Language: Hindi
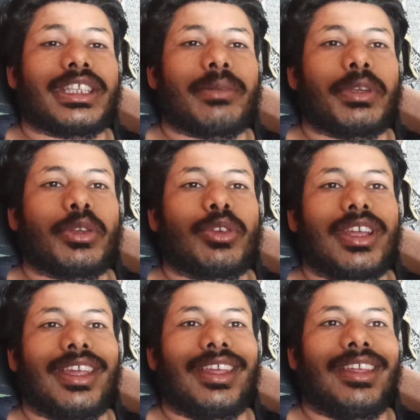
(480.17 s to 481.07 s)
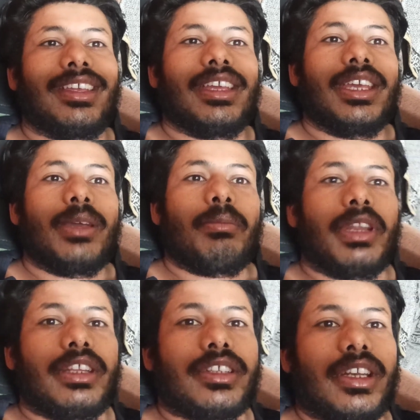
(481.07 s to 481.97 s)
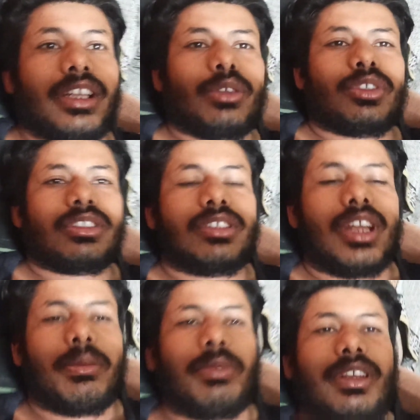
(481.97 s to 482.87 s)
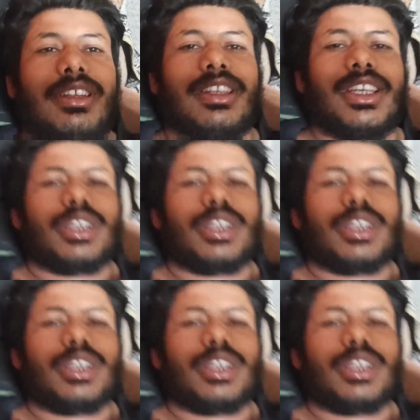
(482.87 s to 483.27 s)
चैनल में जो नए हैं मेरे चैनल को सब्सक्राइब करें